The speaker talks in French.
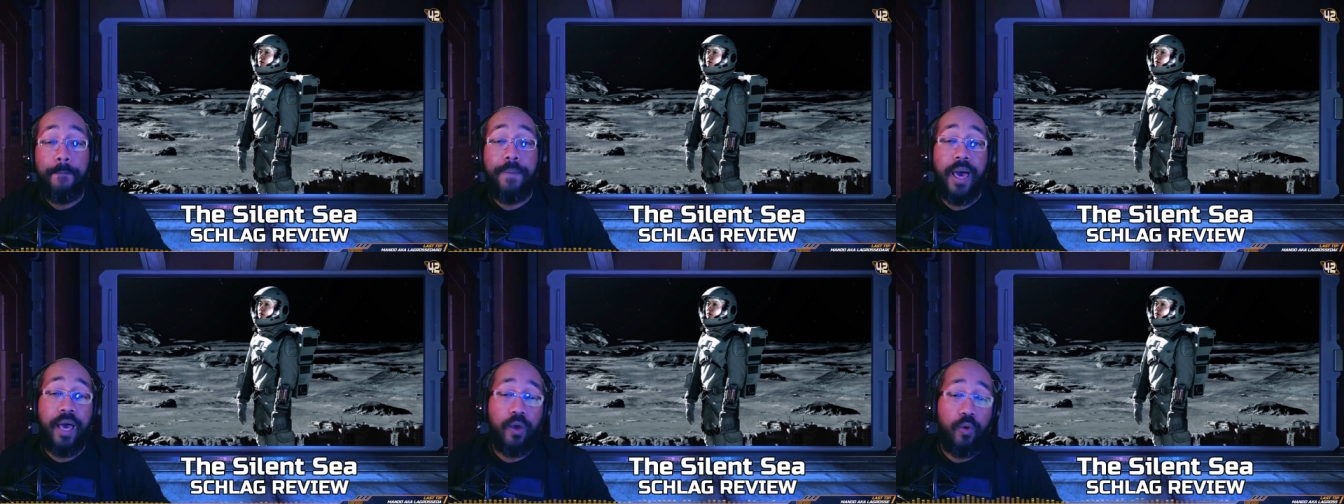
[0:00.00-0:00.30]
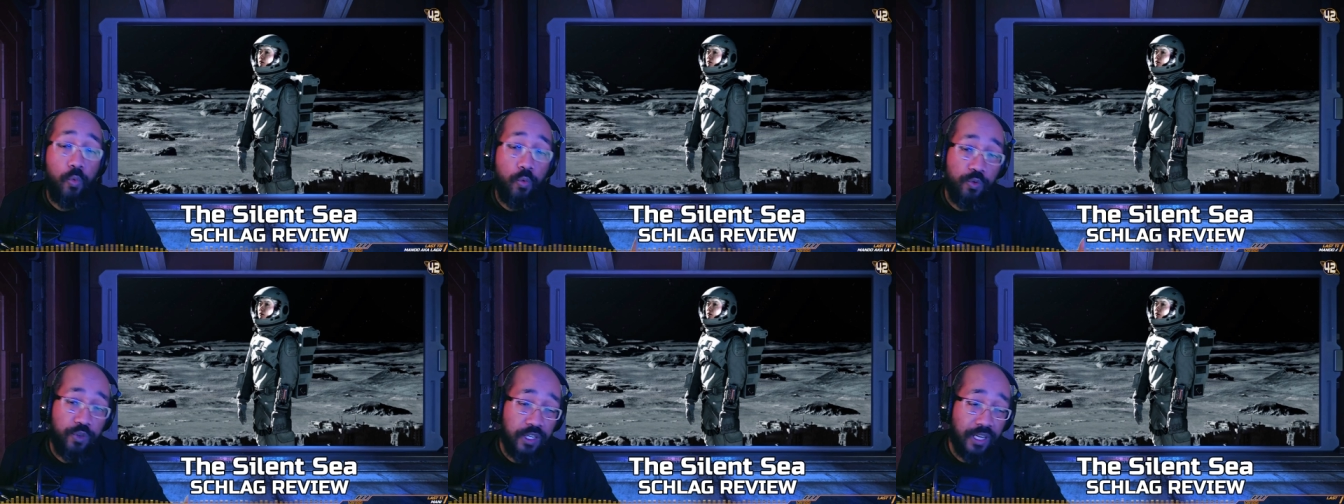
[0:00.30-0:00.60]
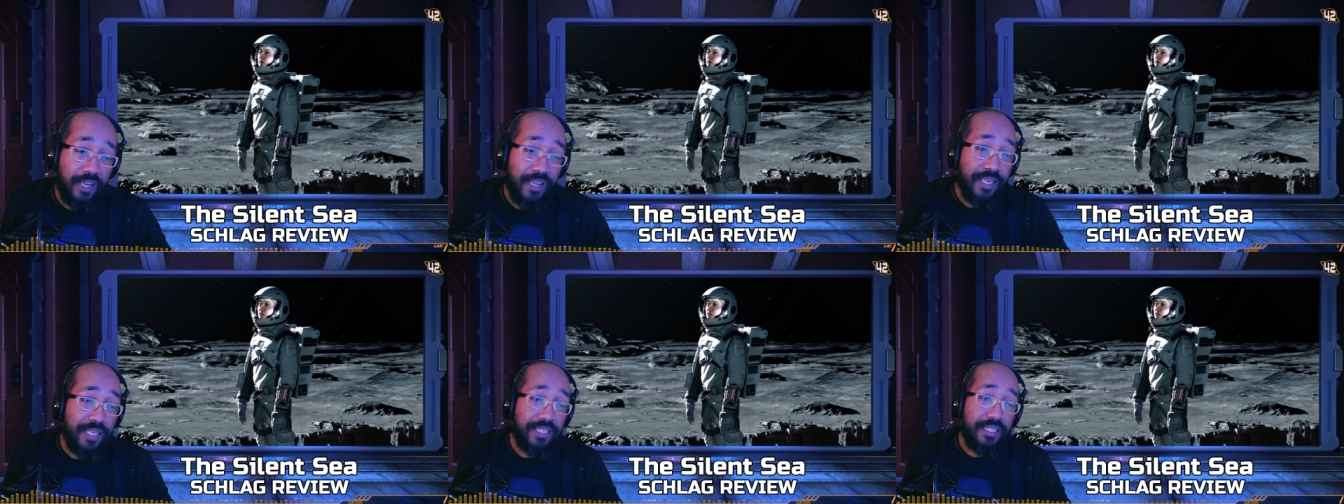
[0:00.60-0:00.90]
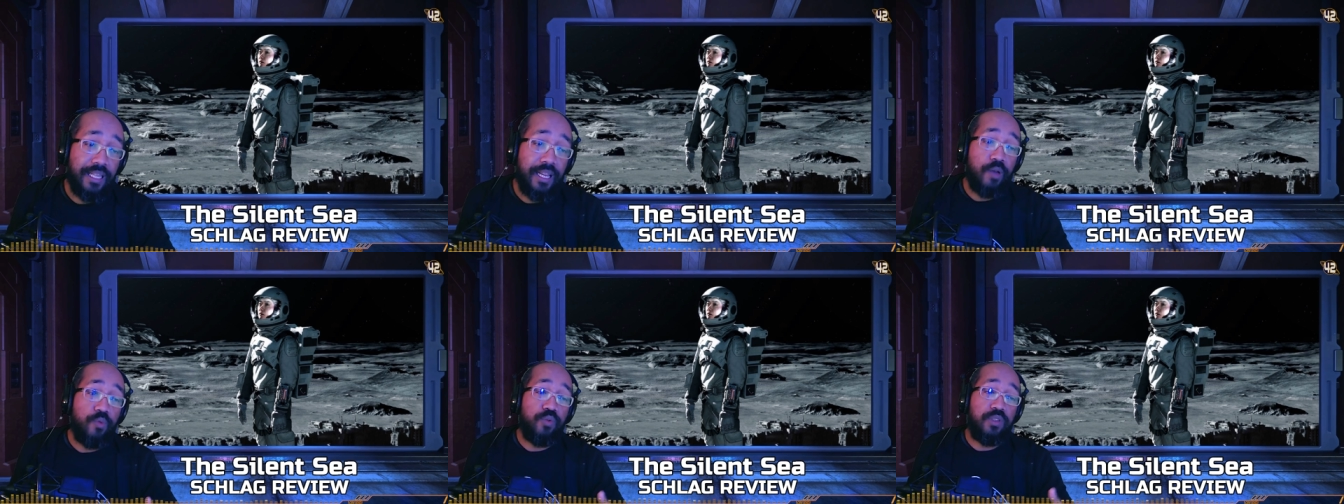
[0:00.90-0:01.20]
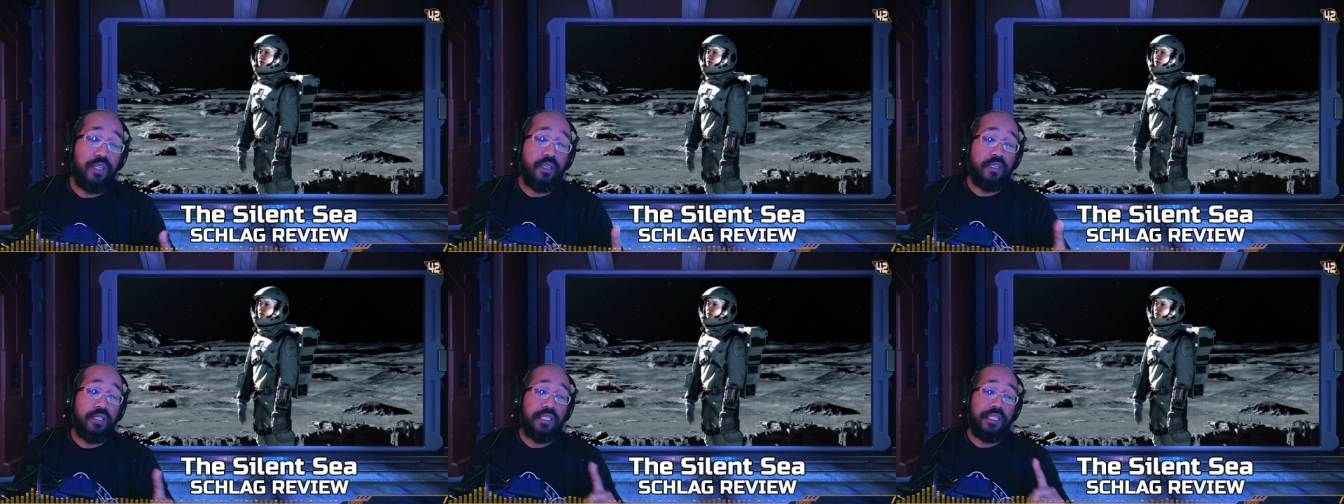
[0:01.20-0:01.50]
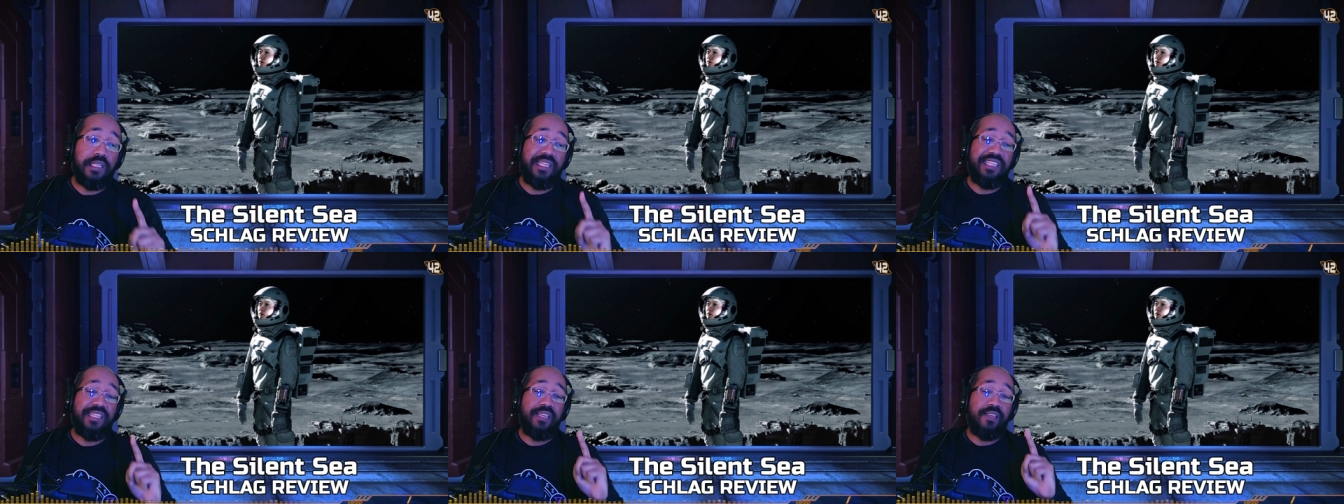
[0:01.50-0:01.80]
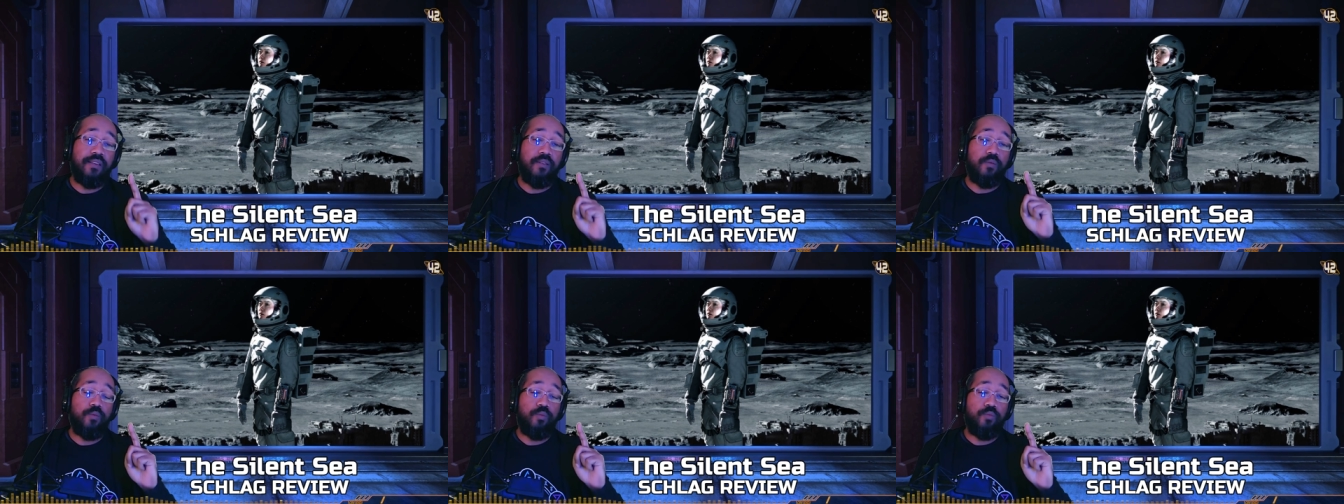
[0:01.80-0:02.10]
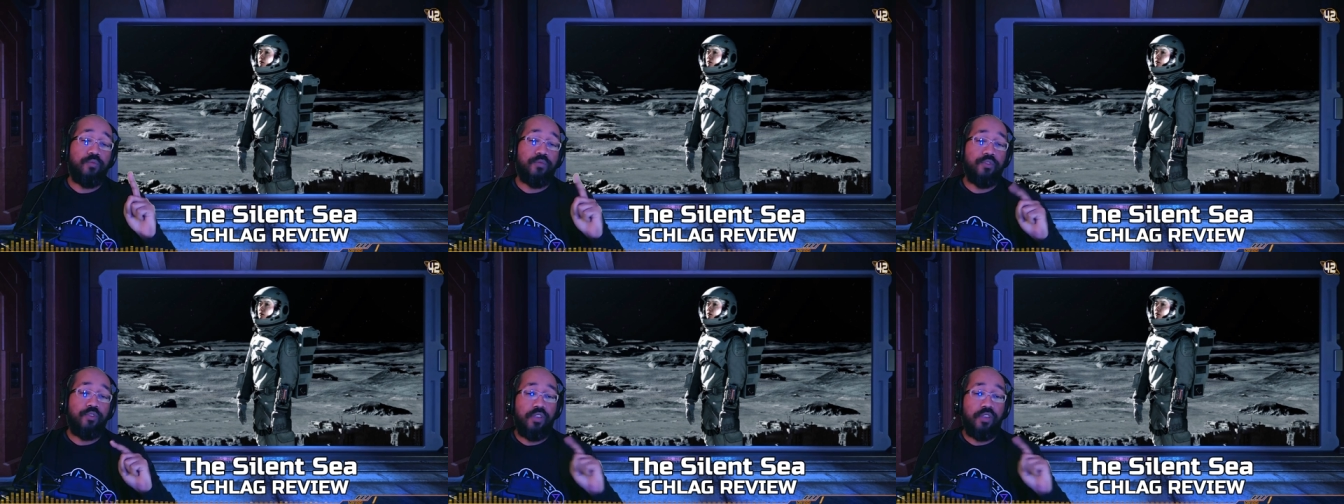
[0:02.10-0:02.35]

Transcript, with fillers: Par contre, et c'est là où, c'est, euh,